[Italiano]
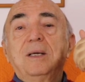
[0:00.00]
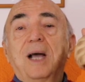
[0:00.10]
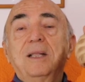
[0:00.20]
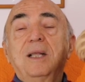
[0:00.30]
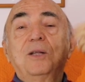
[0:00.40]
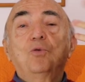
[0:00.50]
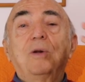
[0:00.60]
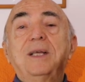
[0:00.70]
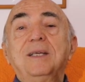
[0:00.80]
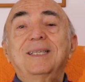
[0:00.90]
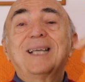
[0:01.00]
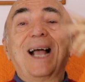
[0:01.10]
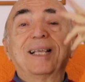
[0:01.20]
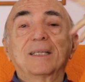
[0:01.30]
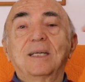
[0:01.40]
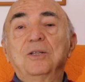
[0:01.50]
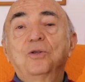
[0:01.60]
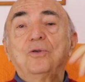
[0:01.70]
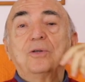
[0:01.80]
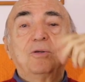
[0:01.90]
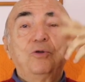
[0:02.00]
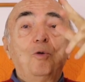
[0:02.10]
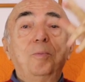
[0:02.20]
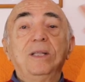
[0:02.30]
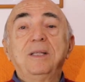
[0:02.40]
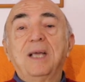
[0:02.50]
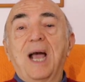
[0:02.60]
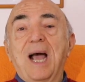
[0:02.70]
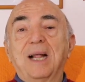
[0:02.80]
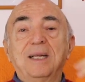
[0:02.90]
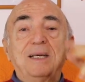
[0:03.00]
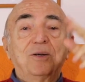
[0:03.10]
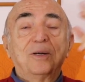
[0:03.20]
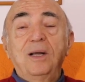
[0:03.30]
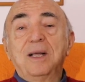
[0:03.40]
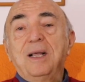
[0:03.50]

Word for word: addirittura in sanscrito, nomi indiani, eh,